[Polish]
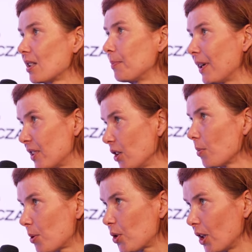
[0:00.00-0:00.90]

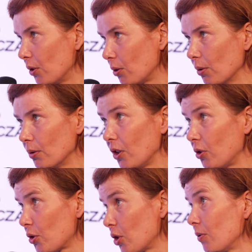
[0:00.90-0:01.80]
sprawdzeniem sprzętu, no
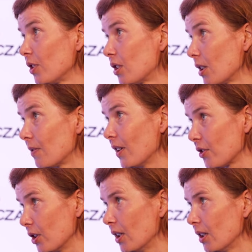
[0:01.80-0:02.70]
i to rzeczywiście jest
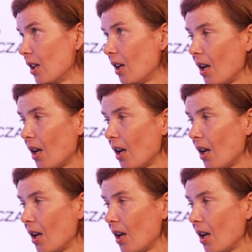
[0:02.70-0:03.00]
ważne,